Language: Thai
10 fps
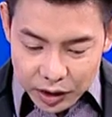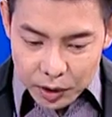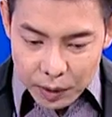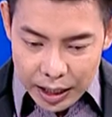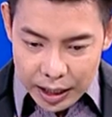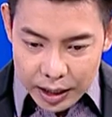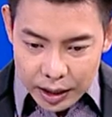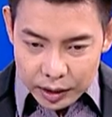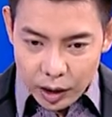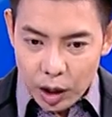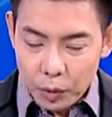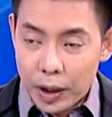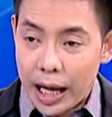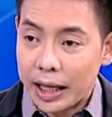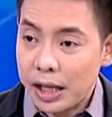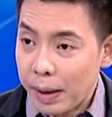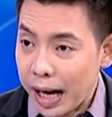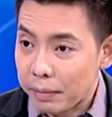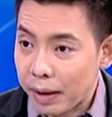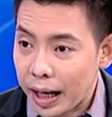คือว่าตลอดเวลาที่ผ่า
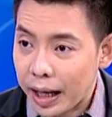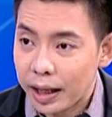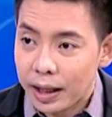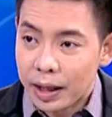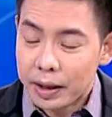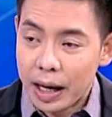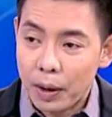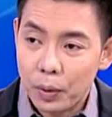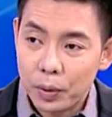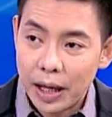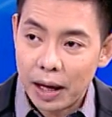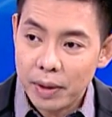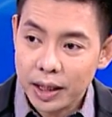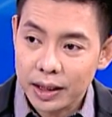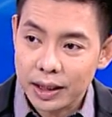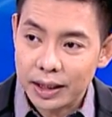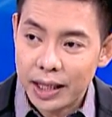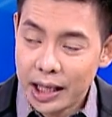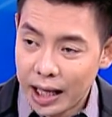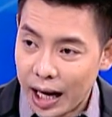นมาเรายังไม่เคยได้
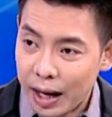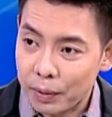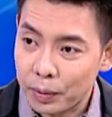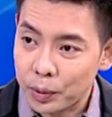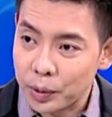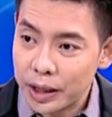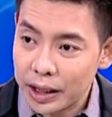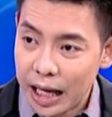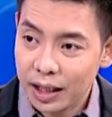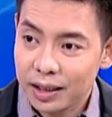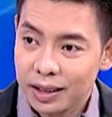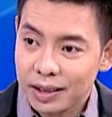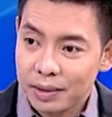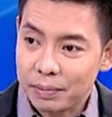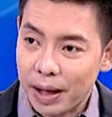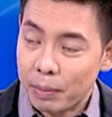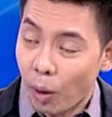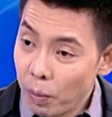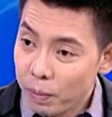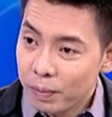ข่าวคุณยิ่งรักษณ์ไปพ
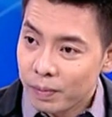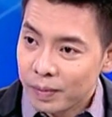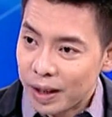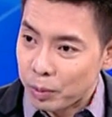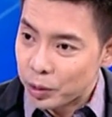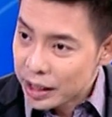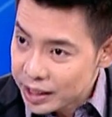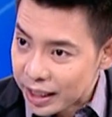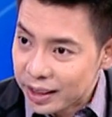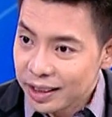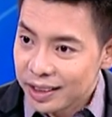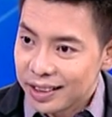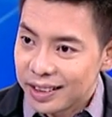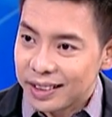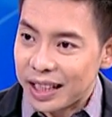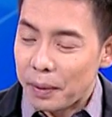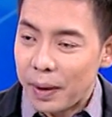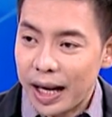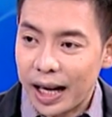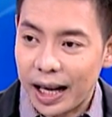บกับคุณทักษิณ แต่
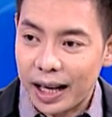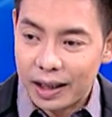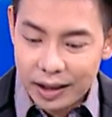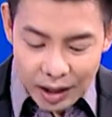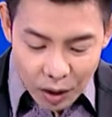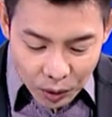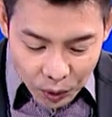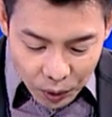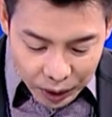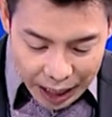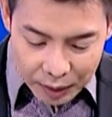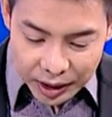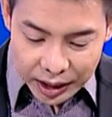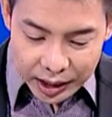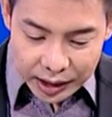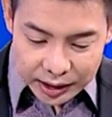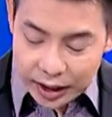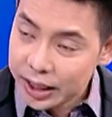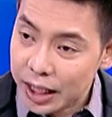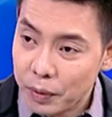ว่าฮ่องกงคราวนี้ชัด
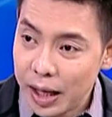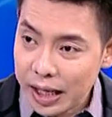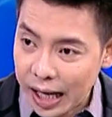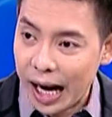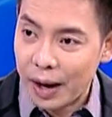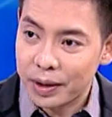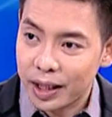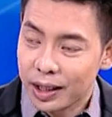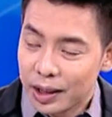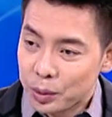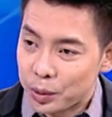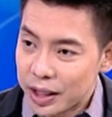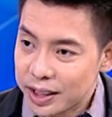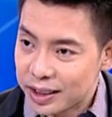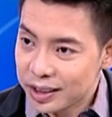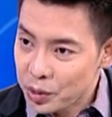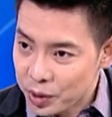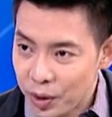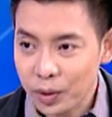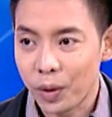เจนว่าข่าวเนี่ยคุณทักษิณจะอยู่
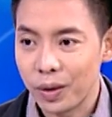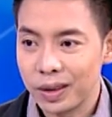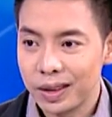ที่ฮ่องกง